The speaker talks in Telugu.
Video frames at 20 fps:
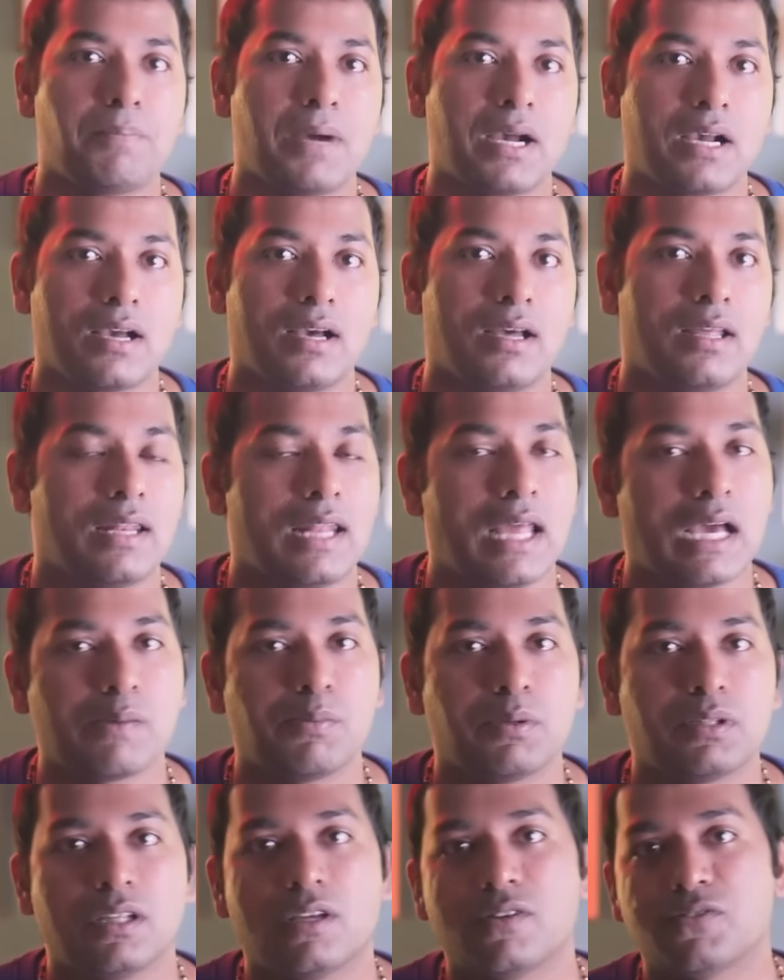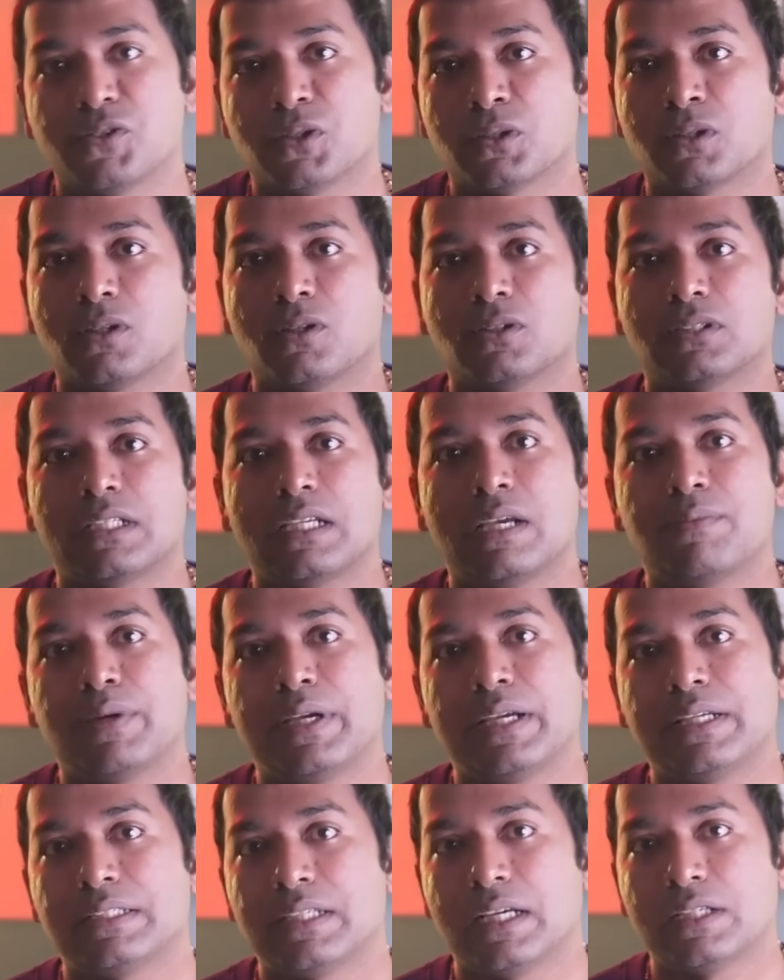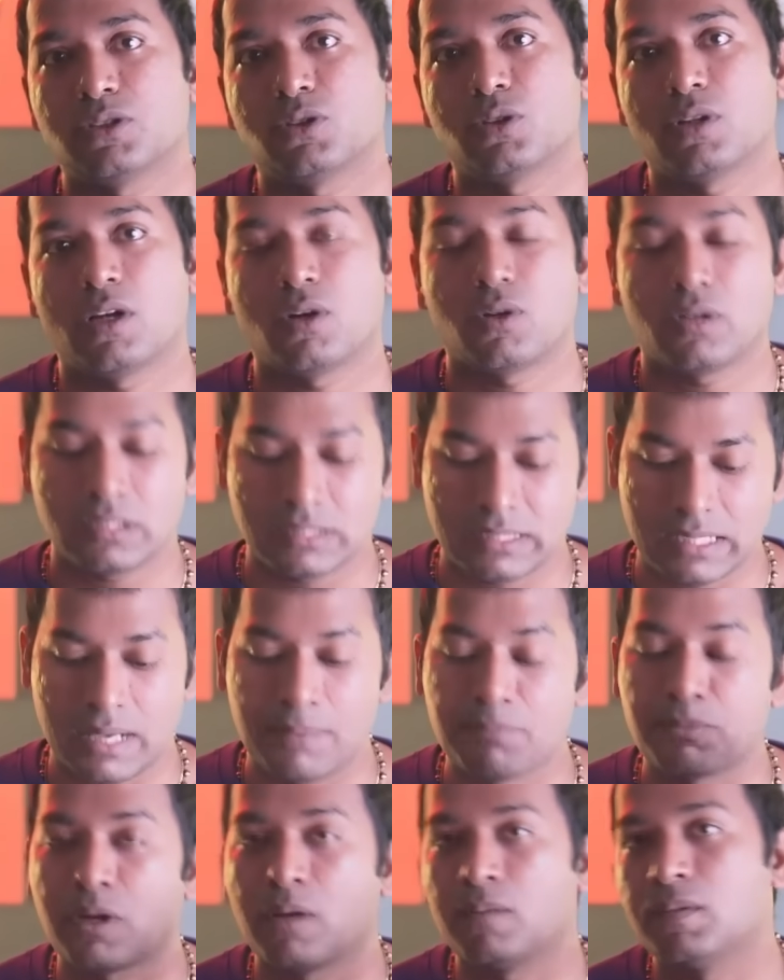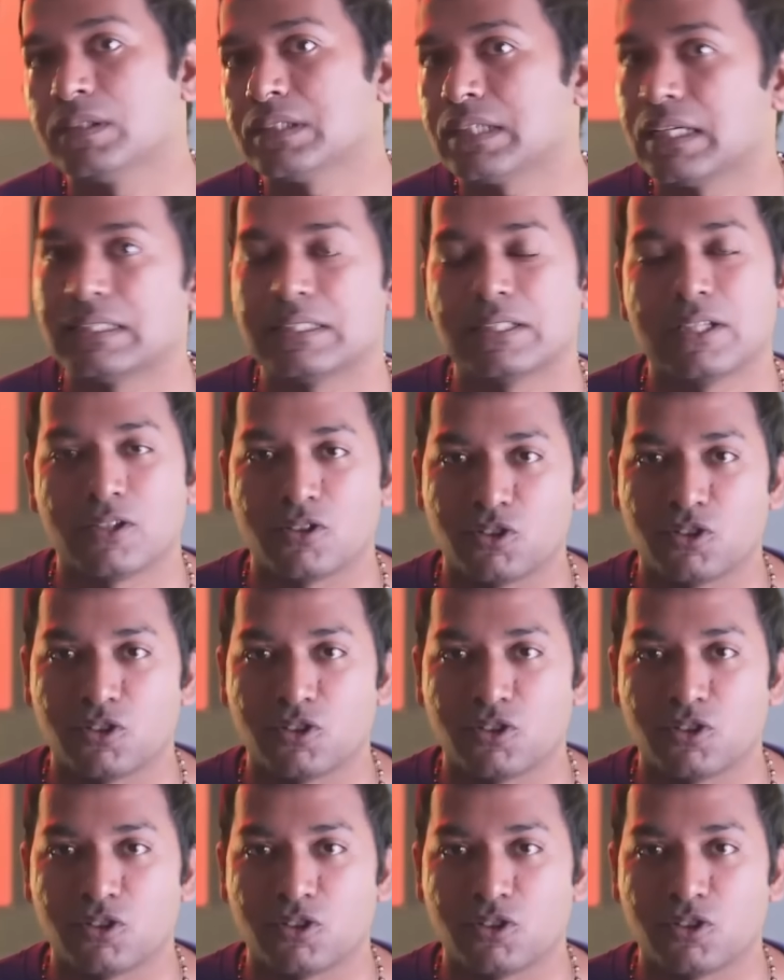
పక్క లేకపోతే ఫ్యూచర్లో సీఎం అయ్యే ఛాన్స్ ఉన్నా కూడా సేమ్ ప్రాబ్లమ్స్ ఖచ్చితంగా